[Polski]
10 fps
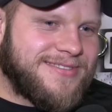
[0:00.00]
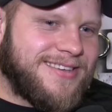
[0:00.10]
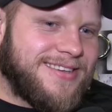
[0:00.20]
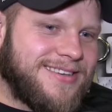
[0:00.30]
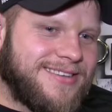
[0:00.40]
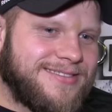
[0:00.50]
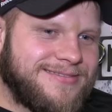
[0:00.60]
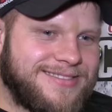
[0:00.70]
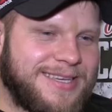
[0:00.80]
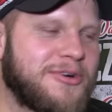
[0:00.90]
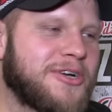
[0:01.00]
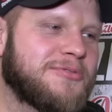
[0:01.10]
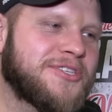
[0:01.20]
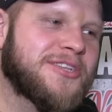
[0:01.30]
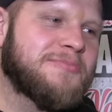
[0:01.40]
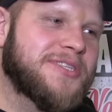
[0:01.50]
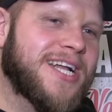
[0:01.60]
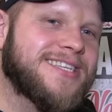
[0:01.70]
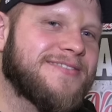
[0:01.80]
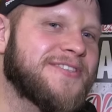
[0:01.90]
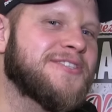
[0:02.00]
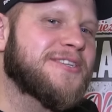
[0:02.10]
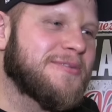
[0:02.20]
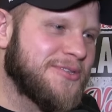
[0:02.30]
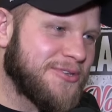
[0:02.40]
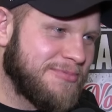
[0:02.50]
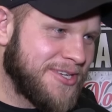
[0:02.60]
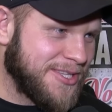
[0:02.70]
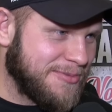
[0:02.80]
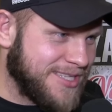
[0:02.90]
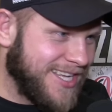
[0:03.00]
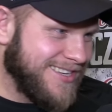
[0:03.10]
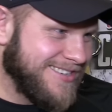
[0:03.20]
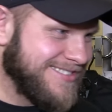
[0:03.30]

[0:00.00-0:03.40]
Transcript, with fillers: E, nie mogę odpowiedzieć na to pytanie, więc niech to będzie odpowiedź na to pytanie.